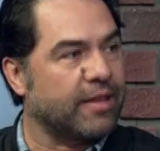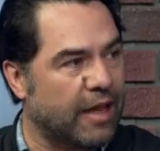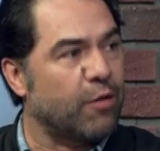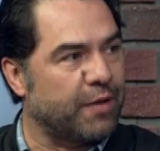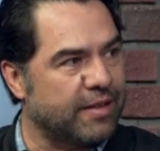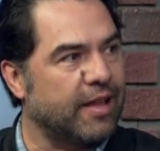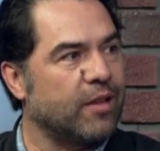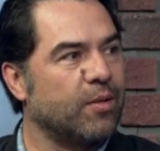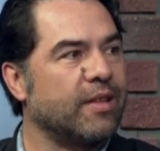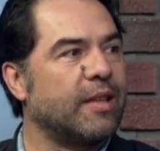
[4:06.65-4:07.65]
se están
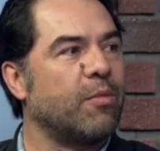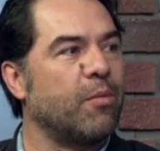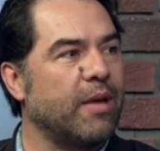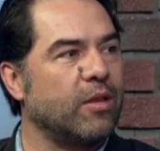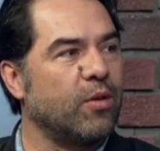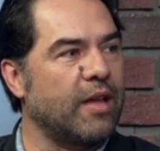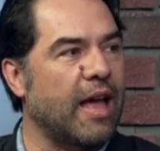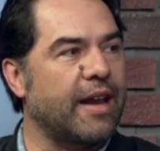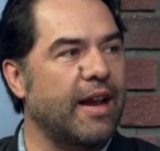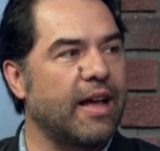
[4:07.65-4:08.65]
ofreciendo en este momento, ya
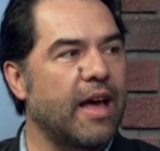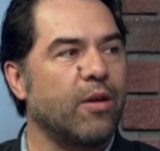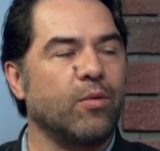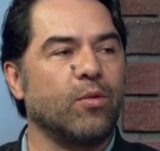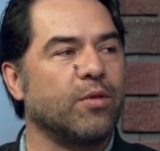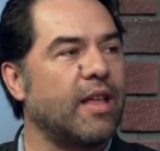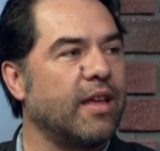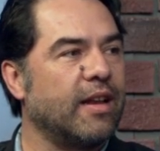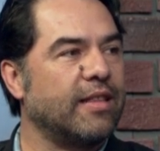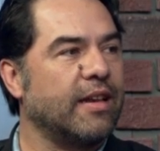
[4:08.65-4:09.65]
arrancaron unos
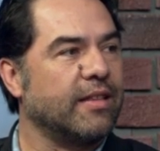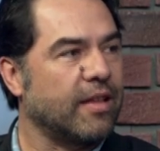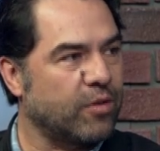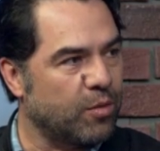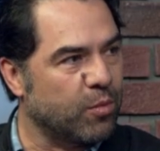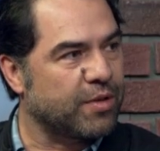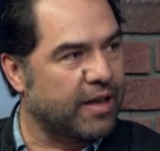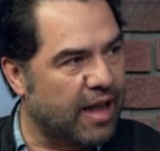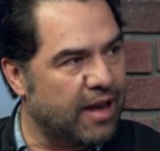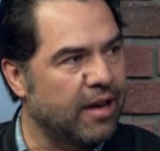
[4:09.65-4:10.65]
talleres de iniciación
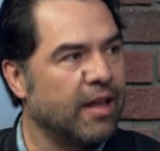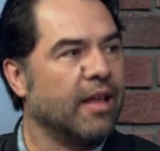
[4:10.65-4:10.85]
musical